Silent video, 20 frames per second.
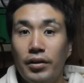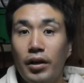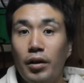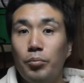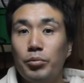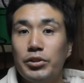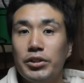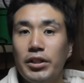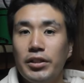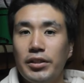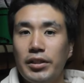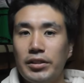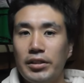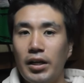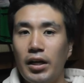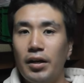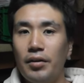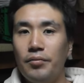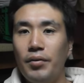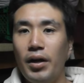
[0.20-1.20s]
かぼちゃって
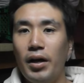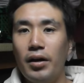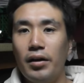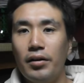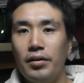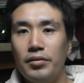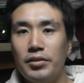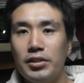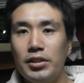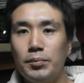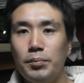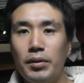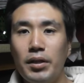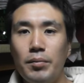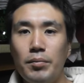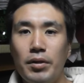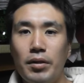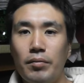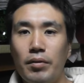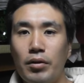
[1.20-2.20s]
さ、まあ、スーパー
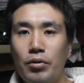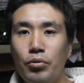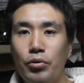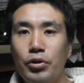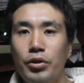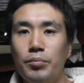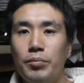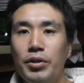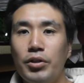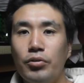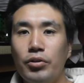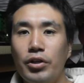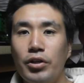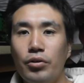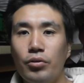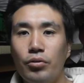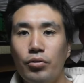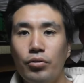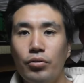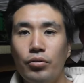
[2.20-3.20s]
で見ればこういう緑
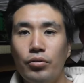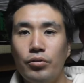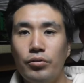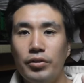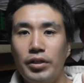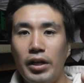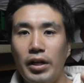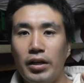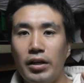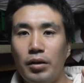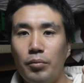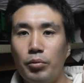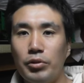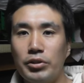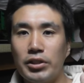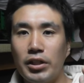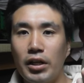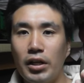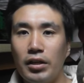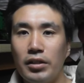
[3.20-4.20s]
色のね、か
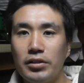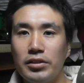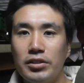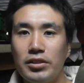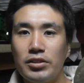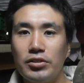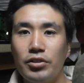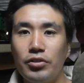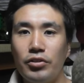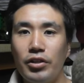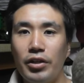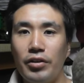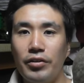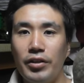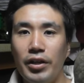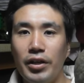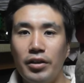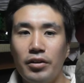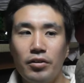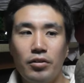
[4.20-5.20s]
ぼちゃ、普通の色だよ
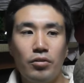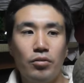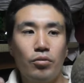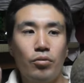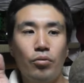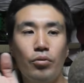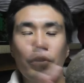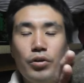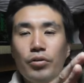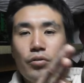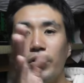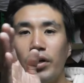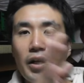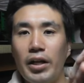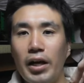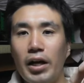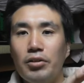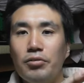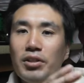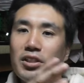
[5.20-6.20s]
ね。こういうのが
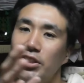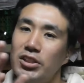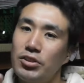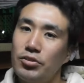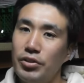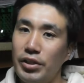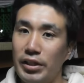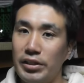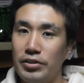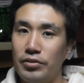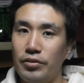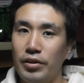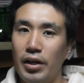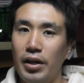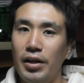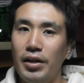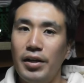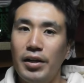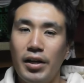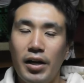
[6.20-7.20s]
ね、あとは白いやつと
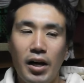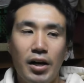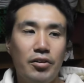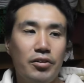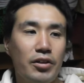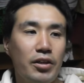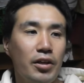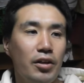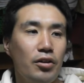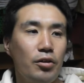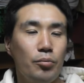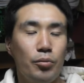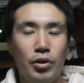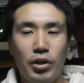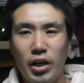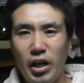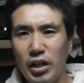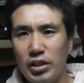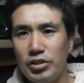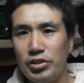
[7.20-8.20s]
かあるけれども、
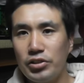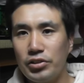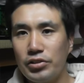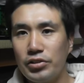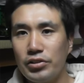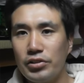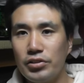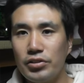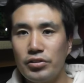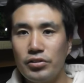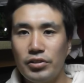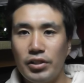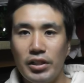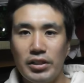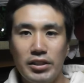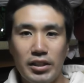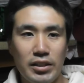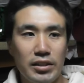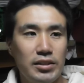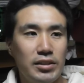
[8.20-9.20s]
完熟すると
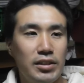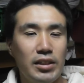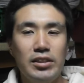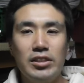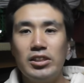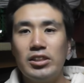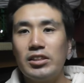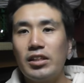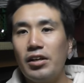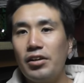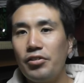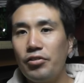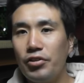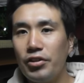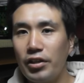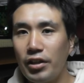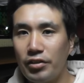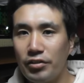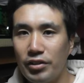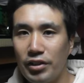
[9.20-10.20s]
ね、全然違う色
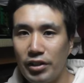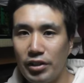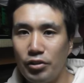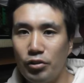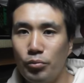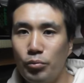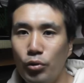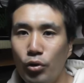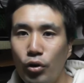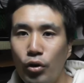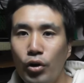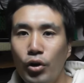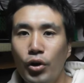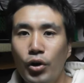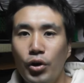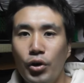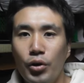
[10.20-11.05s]
になるんだけども、